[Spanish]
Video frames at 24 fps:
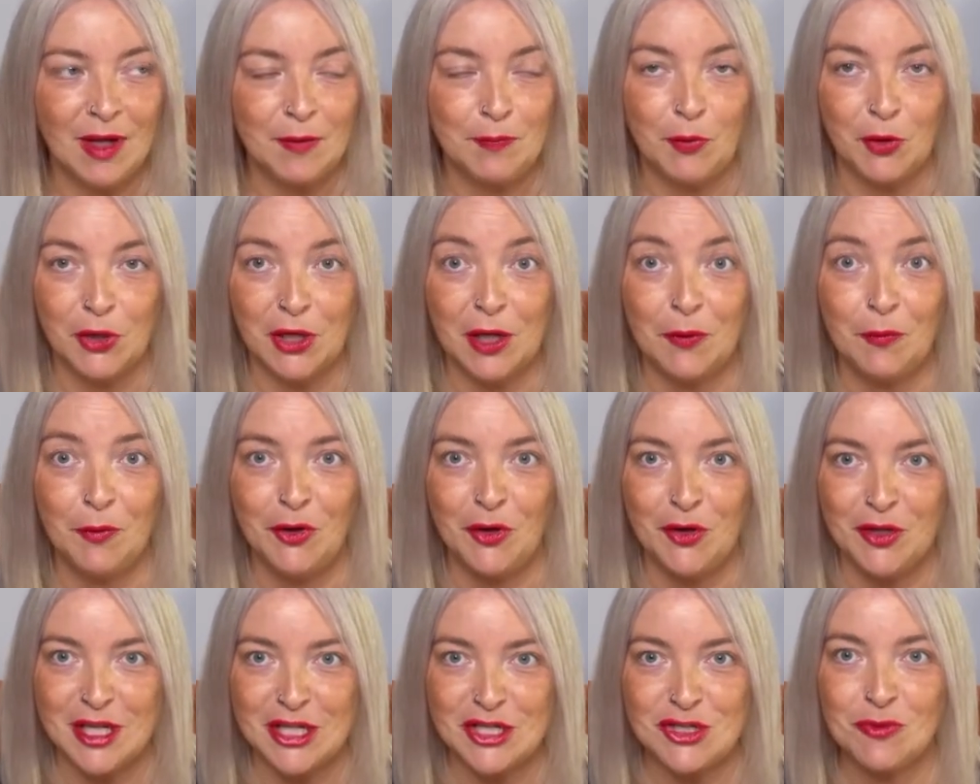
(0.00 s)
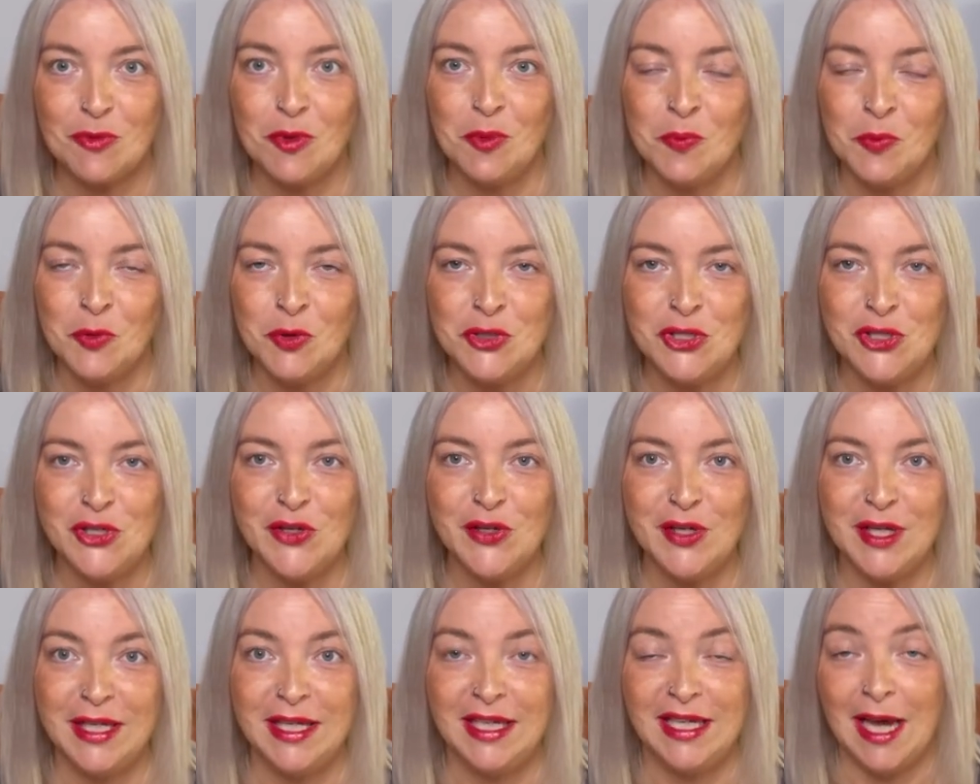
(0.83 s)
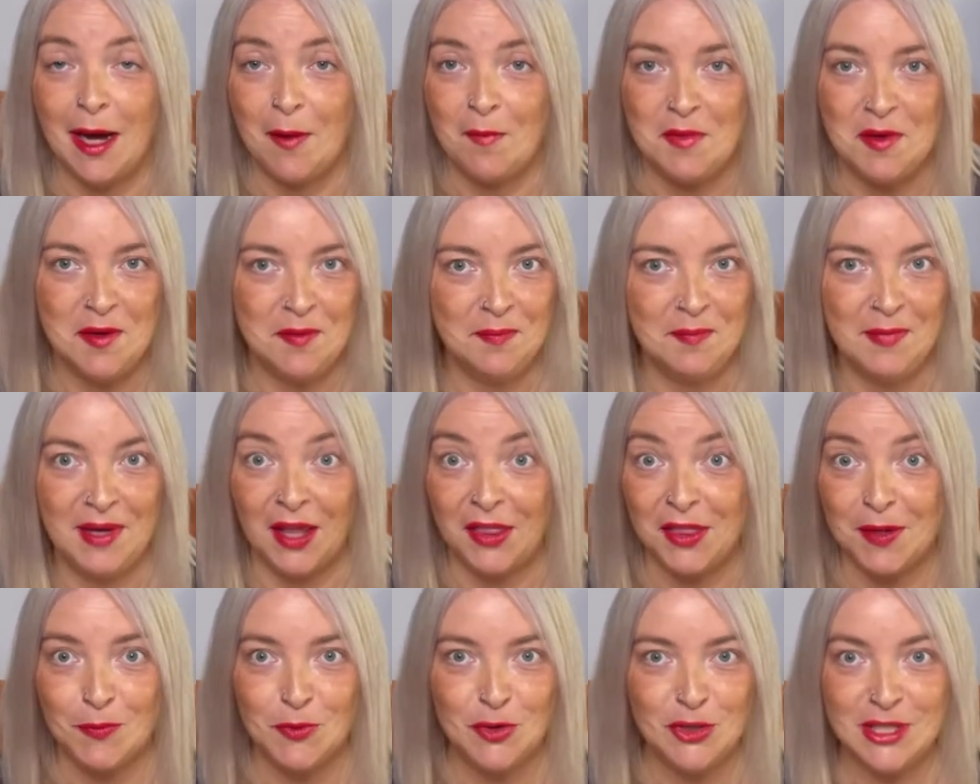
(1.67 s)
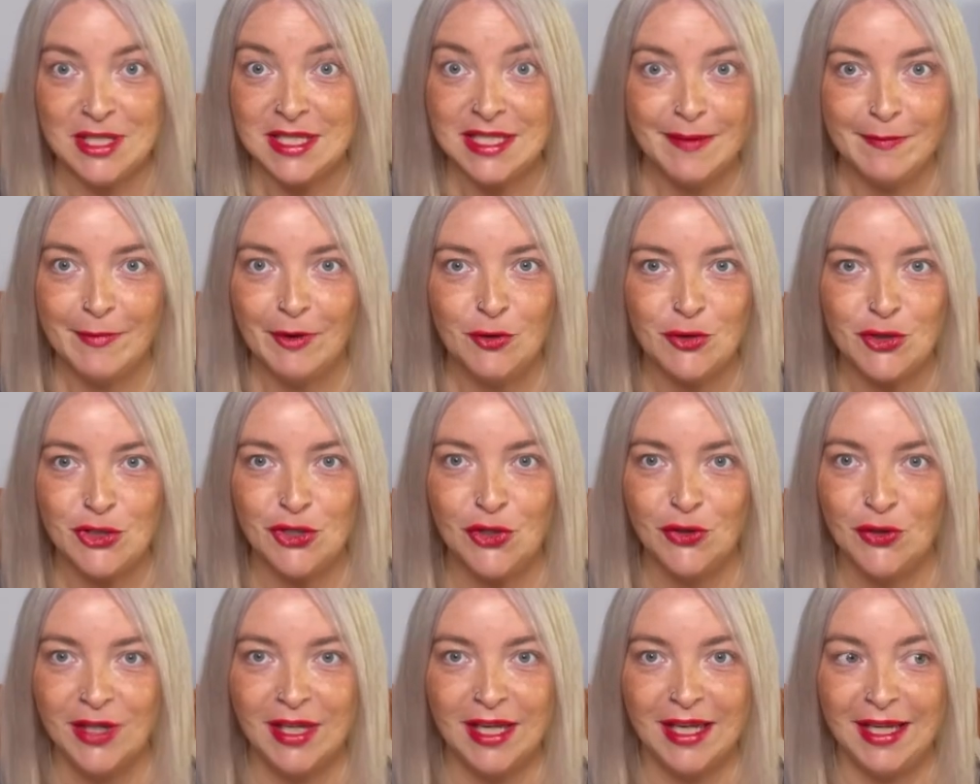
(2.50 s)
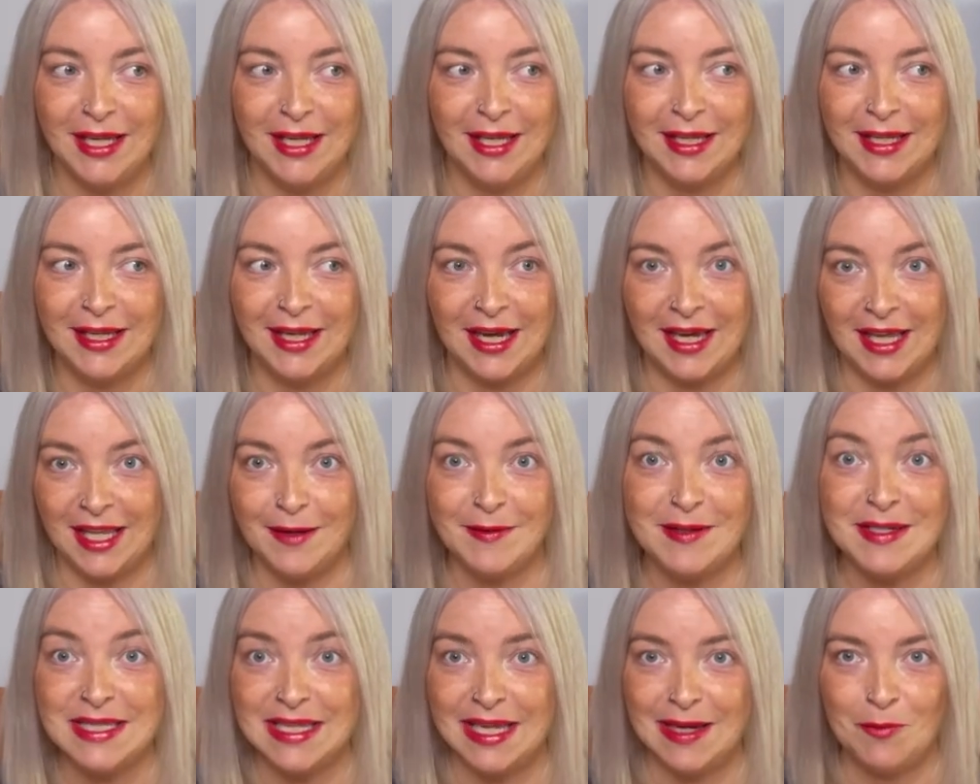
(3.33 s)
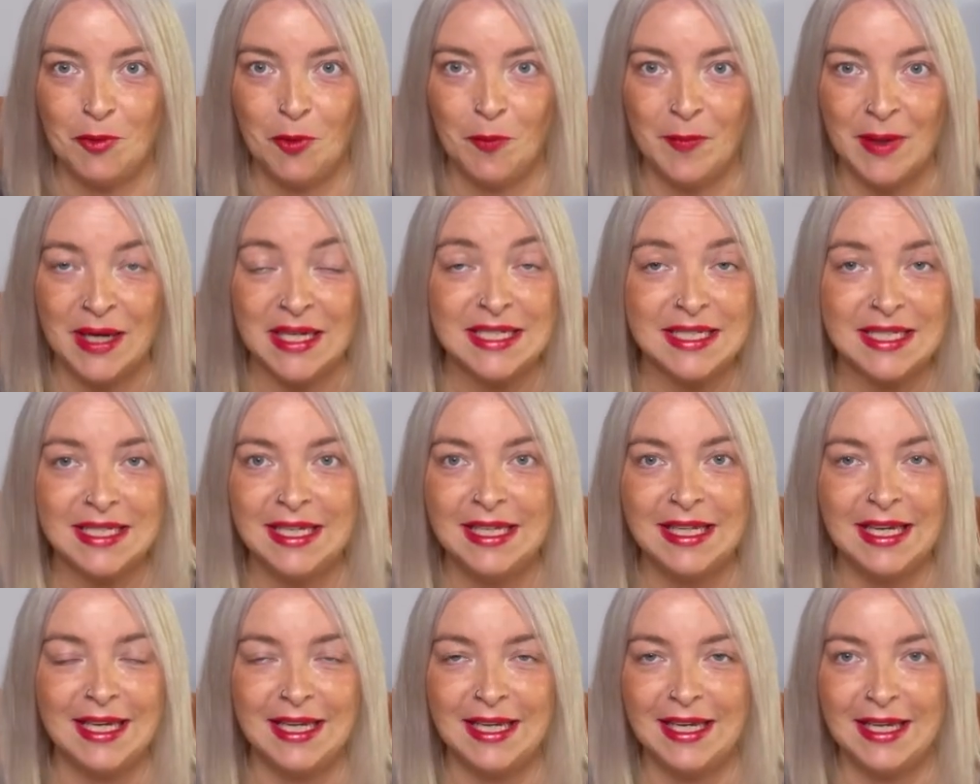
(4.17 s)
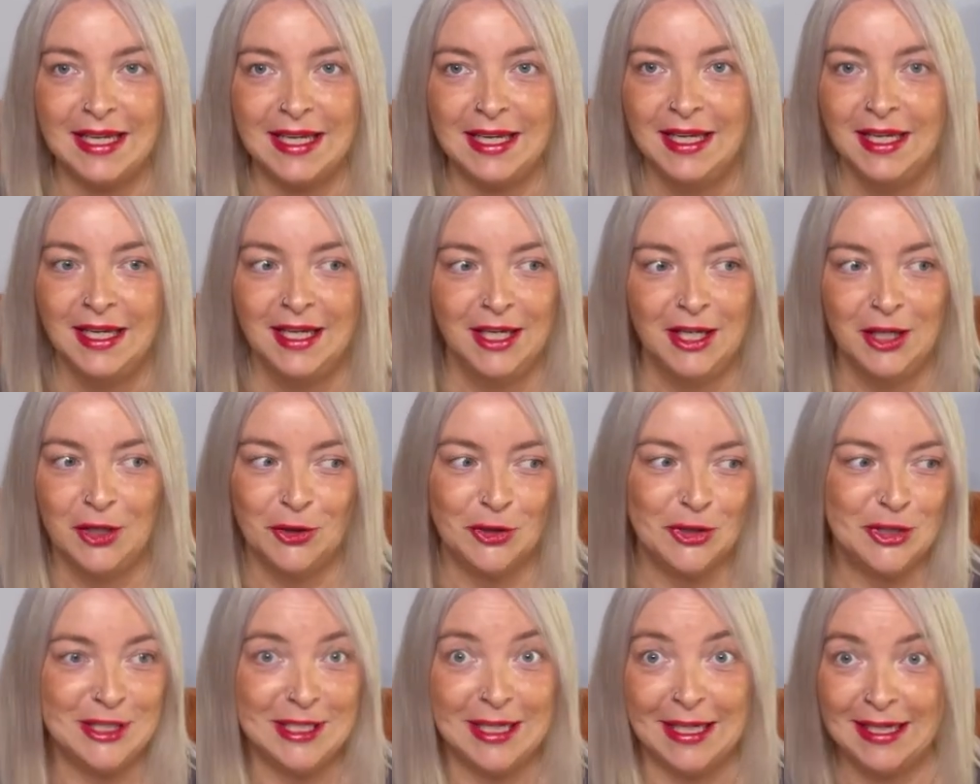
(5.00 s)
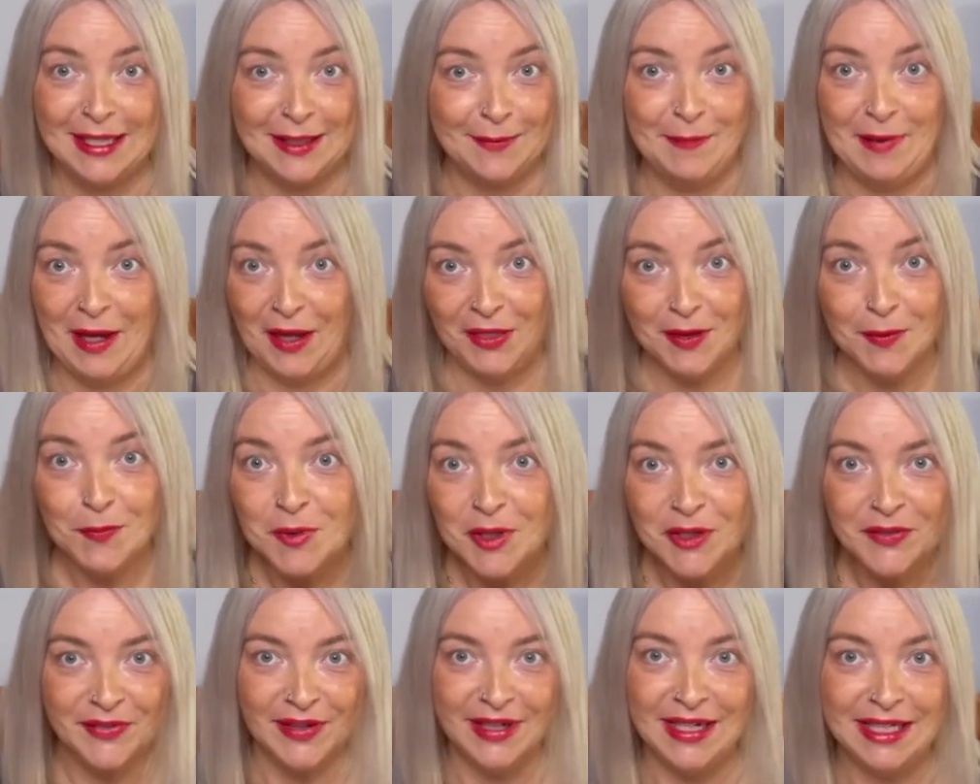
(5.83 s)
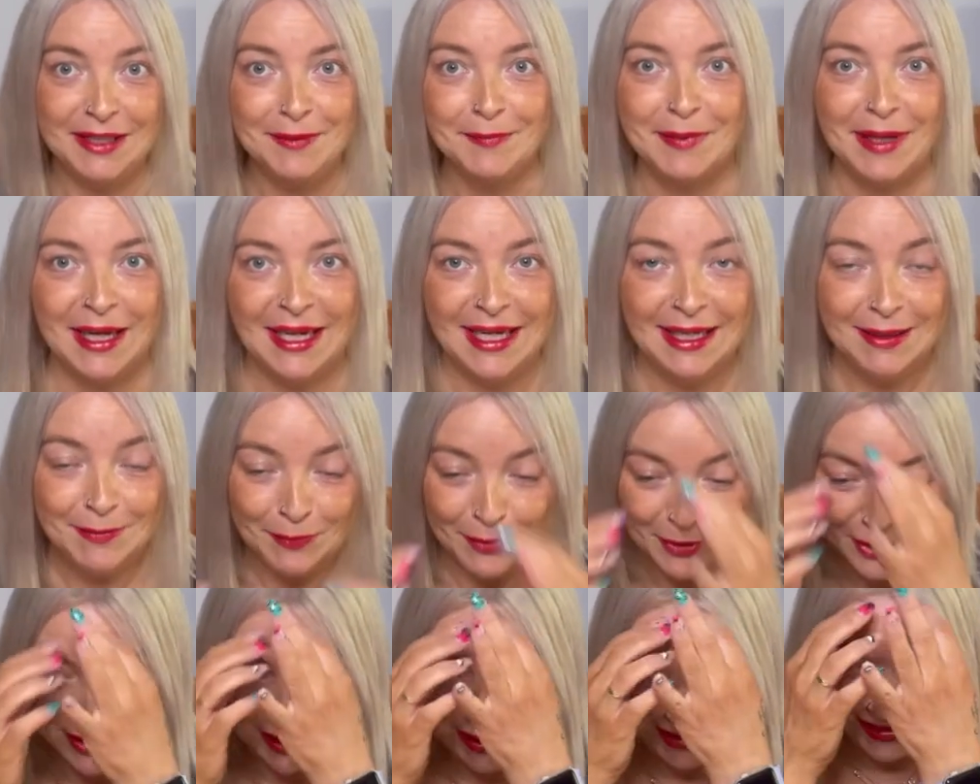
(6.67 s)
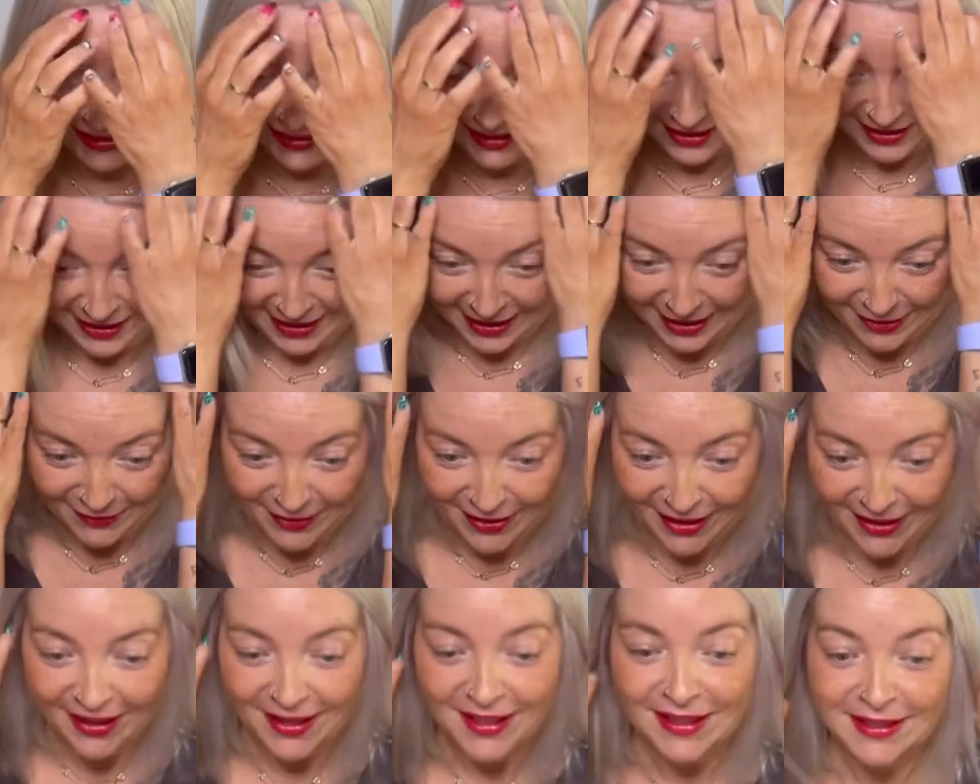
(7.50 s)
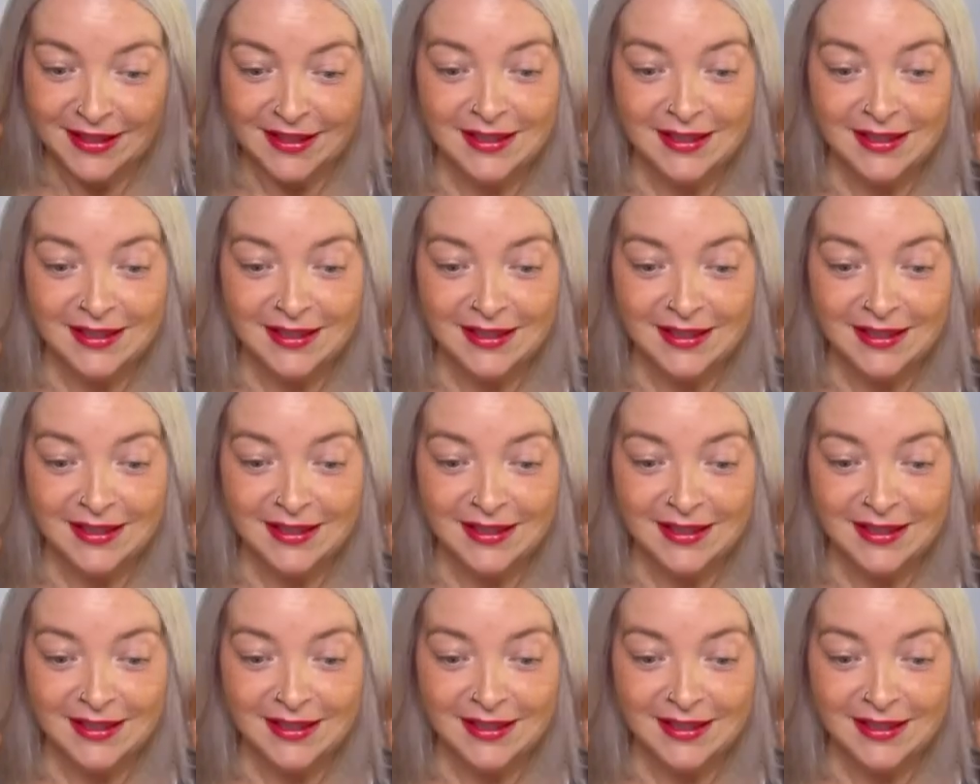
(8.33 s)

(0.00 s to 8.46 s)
porque bueno, ya somos muchos y a mí me hace muchísima ilusión que, cada vez seamos más y que, no sé, que me hace muy feliz, ¿vale? Porque es que es verdad.